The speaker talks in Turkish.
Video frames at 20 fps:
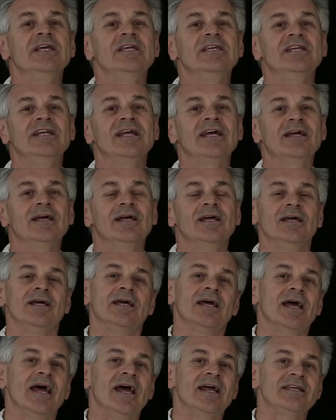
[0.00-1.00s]
Yine
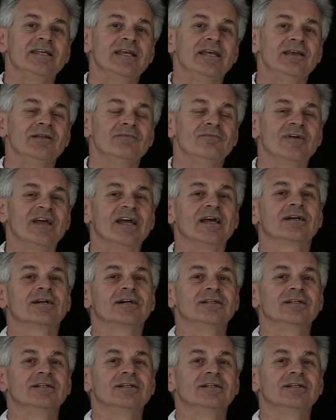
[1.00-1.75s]
erkeğin ve